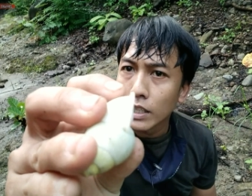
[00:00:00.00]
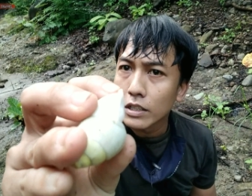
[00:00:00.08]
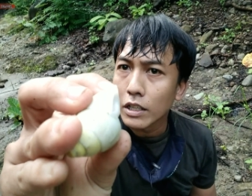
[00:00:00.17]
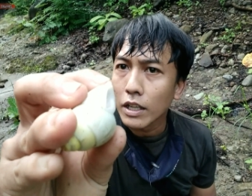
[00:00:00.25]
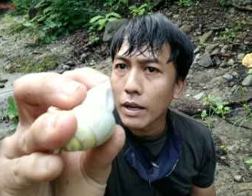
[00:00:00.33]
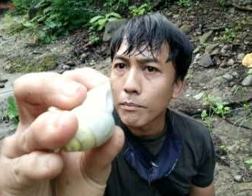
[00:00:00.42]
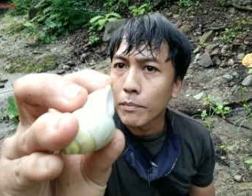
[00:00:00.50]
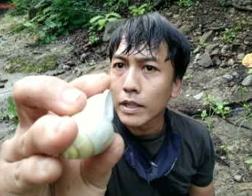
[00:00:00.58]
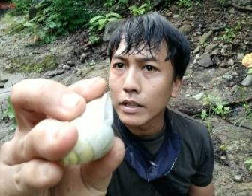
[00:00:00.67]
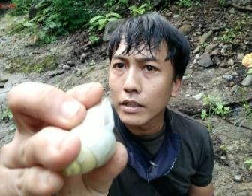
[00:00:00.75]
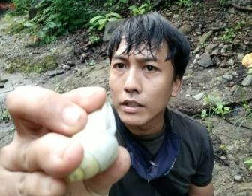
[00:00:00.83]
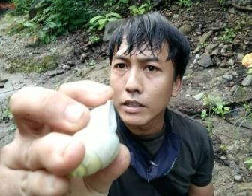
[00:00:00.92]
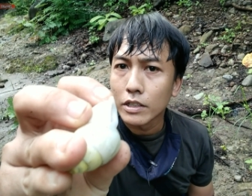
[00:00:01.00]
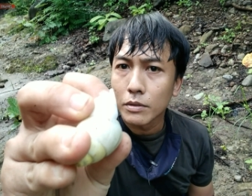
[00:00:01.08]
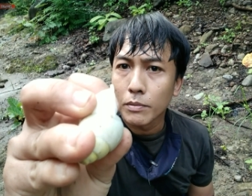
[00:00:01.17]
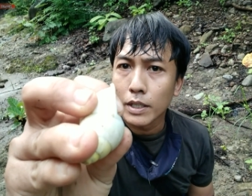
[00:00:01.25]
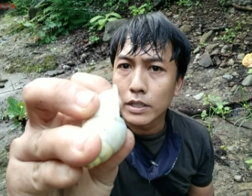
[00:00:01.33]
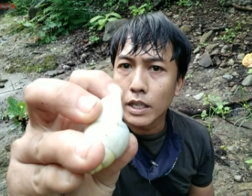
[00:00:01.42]
dia terdapat
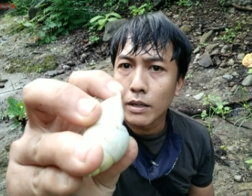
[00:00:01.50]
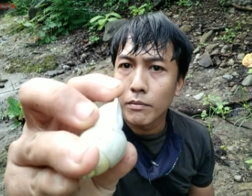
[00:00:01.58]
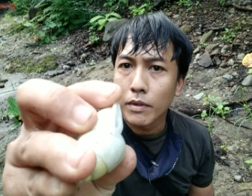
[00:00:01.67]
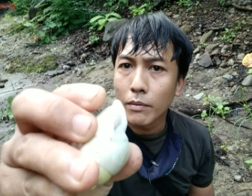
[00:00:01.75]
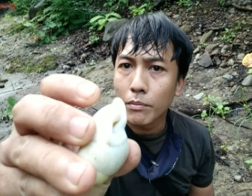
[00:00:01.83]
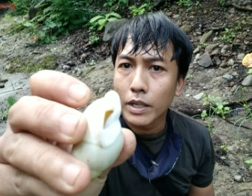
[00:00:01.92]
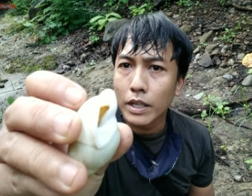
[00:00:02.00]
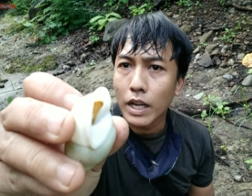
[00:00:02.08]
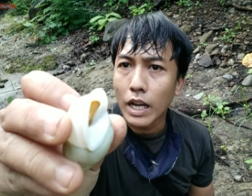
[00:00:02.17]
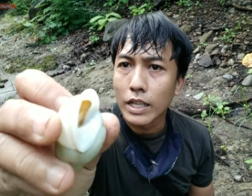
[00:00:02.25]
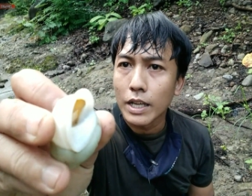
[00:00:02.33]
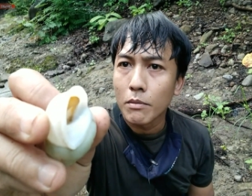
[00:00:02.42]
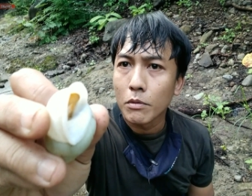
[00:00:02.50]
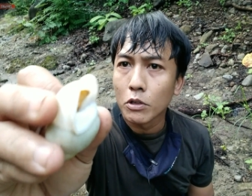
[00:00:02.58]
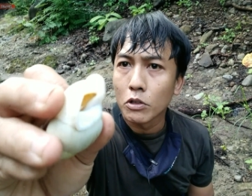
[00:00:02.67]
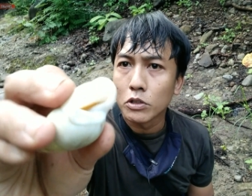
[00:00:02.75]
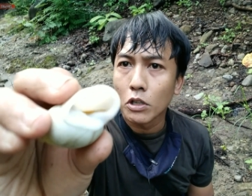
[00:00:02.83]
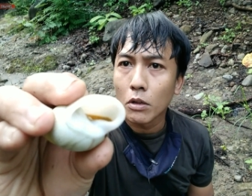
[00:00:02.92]
semacam apa ya ada yang
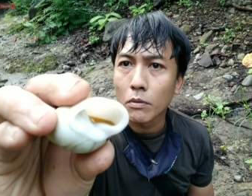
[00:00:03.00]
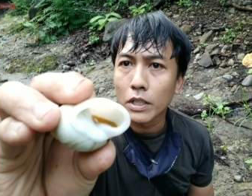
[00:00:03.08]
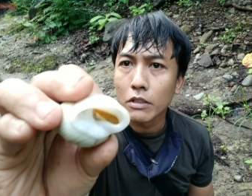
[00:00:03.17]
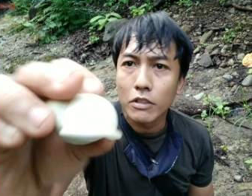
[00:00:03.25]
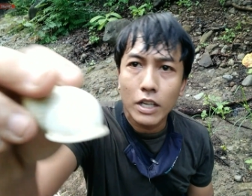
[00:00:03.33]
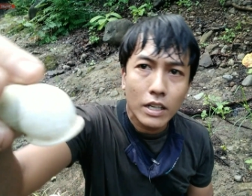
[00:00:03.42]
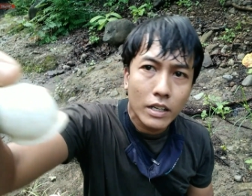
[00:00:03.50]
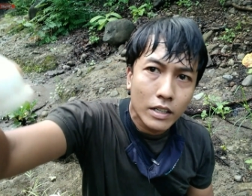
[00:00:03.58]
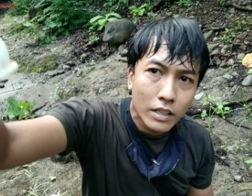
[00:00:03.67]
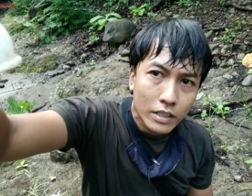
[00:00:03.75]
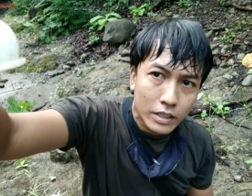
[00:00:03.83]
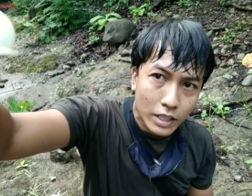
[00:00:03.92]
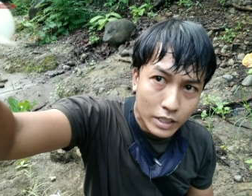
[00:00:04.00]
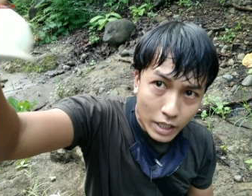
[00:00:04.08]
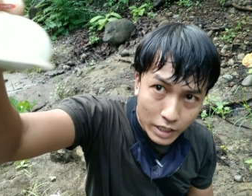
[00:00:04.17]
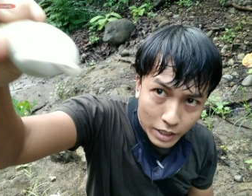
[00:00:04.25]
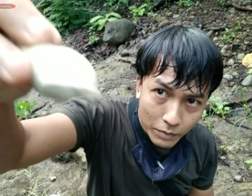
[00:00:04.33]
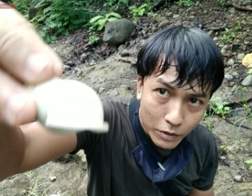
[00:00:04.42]
menonjol begitu ya nah
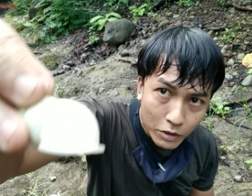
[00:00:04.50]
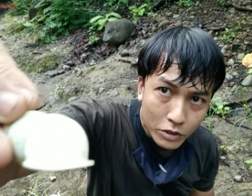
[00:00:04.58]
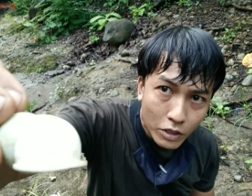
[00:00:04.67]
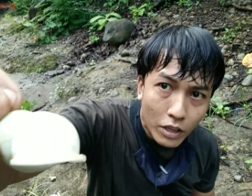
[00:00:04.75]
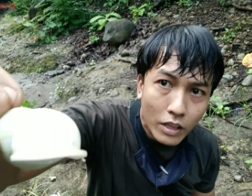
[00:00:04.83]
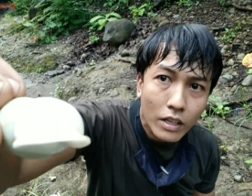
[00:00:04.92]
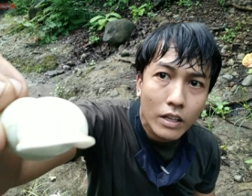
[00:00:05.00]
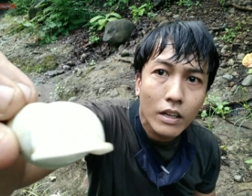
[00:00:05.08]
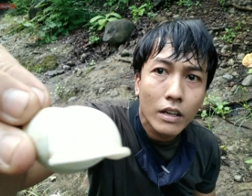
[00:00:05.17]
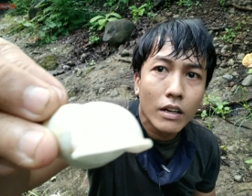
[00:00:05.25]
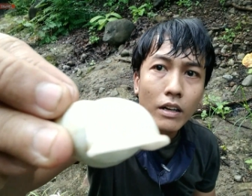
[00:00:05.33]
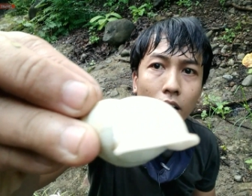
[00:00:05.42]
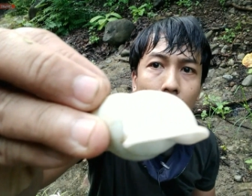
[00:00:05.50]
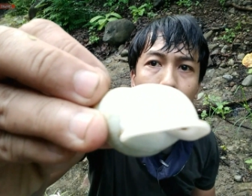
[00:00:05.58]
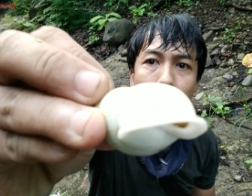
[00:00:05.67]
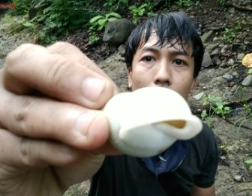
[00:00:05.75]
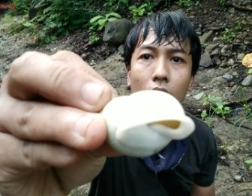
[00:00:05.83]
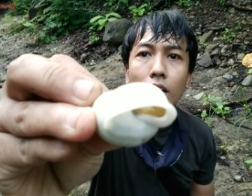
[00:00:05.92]
ini ada yang menonjol
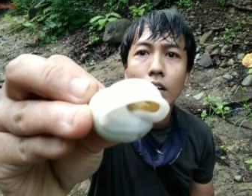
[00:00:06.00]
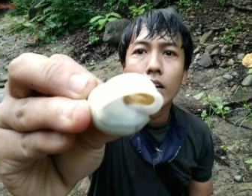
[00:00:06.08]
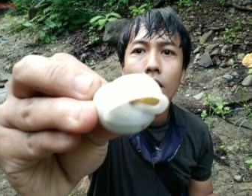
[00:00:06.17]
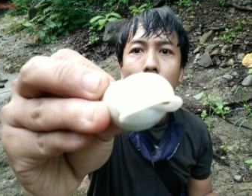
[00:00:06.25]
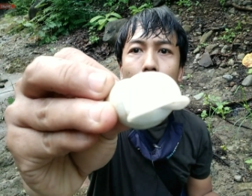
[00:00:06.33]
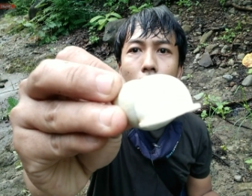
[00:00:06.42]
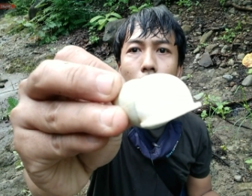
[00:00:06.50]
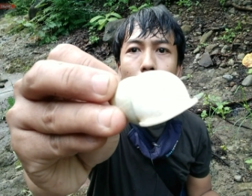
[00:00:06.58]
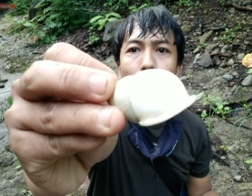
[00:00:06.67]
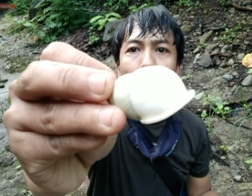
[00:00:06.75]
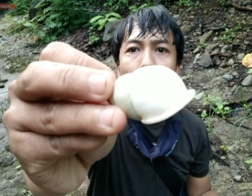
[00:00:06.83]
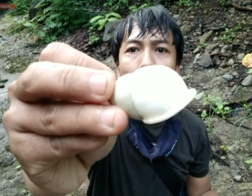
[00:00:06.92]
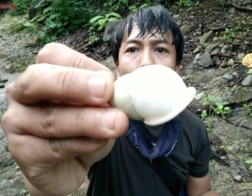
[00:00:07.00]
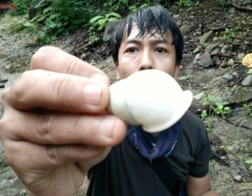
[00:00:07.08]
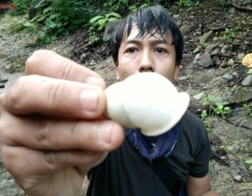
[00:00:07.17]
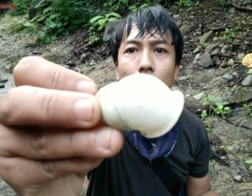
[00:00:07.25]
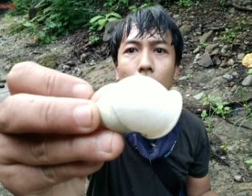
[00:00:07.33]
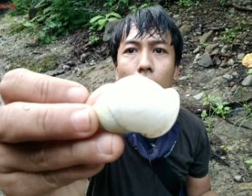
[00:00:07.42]
ada yang
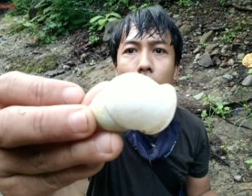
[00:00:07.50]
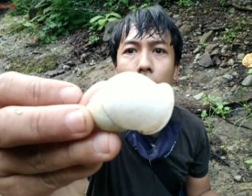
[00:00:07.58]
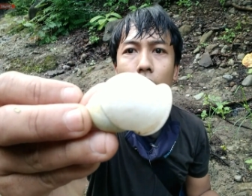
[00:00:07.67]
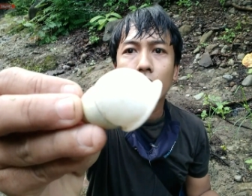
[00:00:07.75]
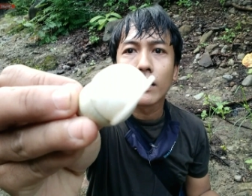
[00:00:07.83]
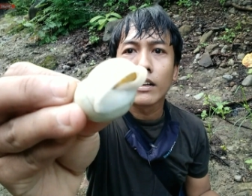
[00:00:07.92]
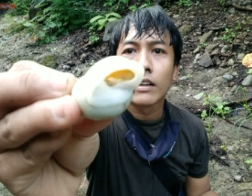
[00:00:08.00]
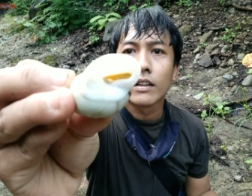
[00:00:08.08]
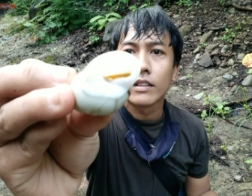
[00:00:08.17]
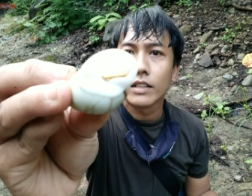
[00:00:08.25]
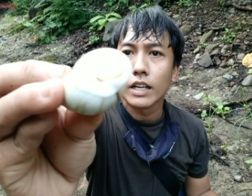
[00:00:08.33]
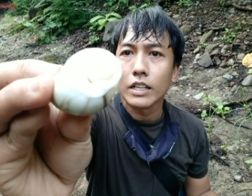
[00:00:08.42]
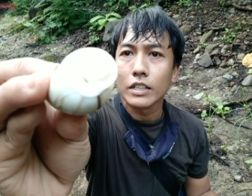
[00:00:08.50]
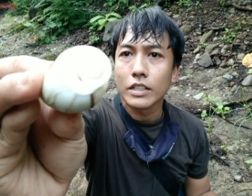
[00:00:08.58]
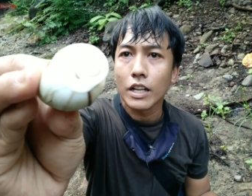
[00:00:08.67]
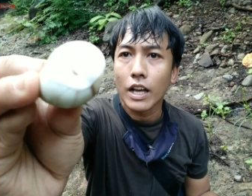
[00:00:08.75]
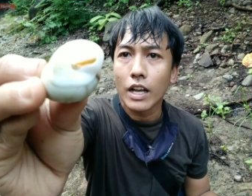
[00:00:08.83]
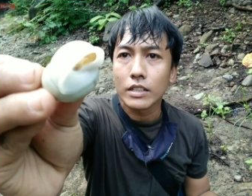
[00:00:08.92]
menonjol nah ini
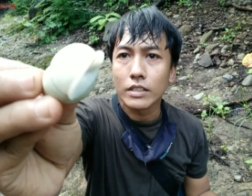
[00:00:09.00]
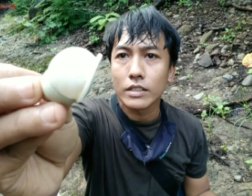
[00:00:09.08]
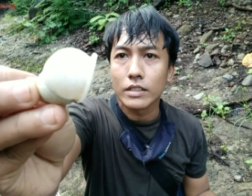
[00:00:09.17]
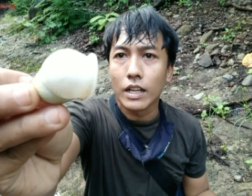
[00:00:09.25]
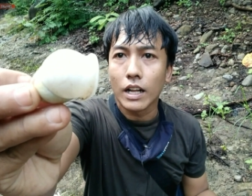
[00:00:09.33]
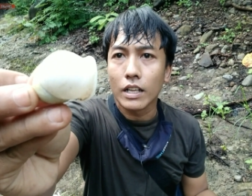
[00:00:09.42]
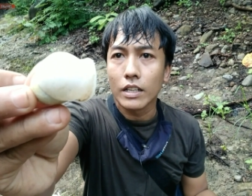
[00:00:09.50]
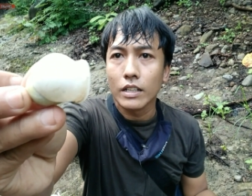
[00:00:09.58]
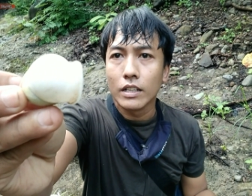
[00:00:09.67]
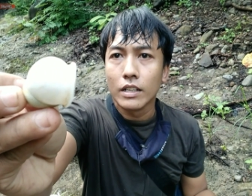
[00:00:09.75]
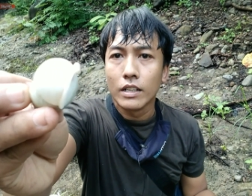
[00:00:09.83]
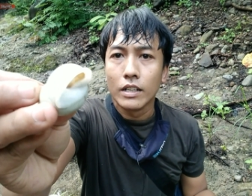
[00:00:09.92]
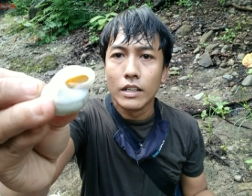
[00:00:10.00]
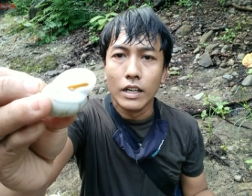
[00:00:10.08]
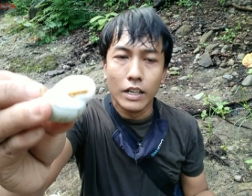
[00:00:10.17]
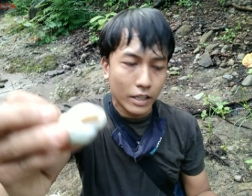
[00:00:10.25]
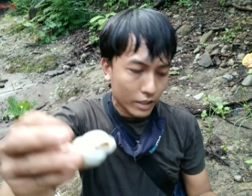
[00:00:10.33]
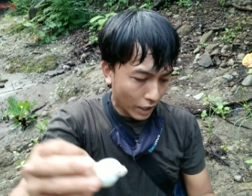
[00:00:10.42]
ciri khas dari
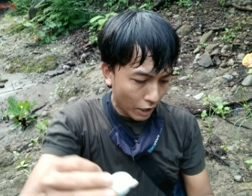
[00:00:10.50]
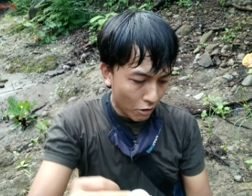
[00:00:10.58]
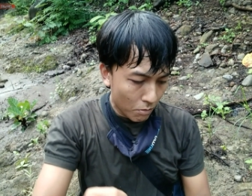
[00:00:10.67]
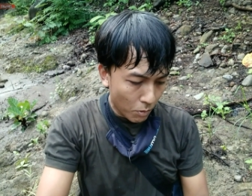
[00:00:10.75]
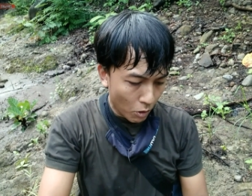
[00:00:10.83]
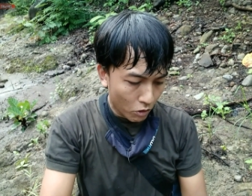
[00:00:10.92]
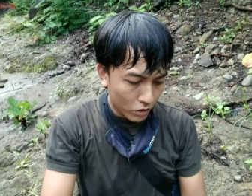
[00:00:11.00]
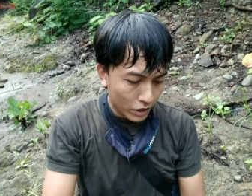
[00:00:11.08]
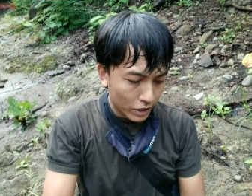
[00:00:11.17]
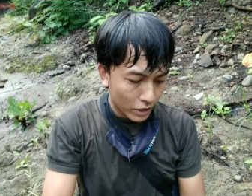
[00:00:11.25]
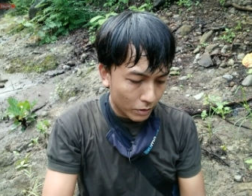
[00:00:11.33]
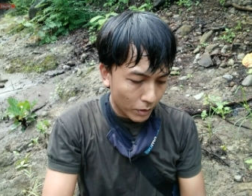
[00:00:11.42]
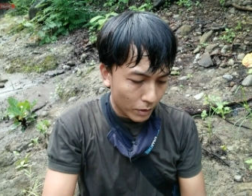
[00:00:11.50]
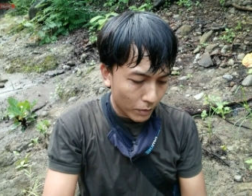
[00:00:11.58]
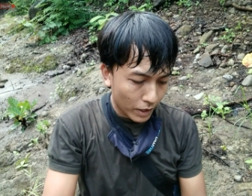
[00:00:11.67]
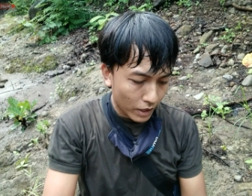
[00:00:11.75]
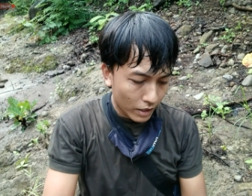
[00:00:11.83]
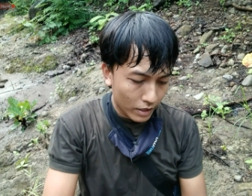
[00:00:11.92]
uh, keong pohon ini
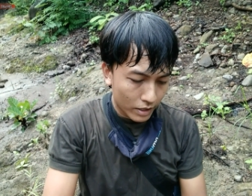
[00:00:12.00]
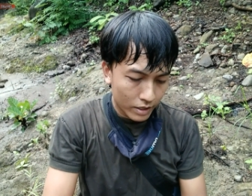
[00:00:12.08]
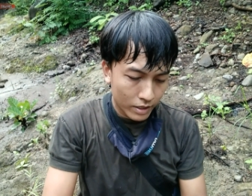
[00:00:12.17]
teman-teman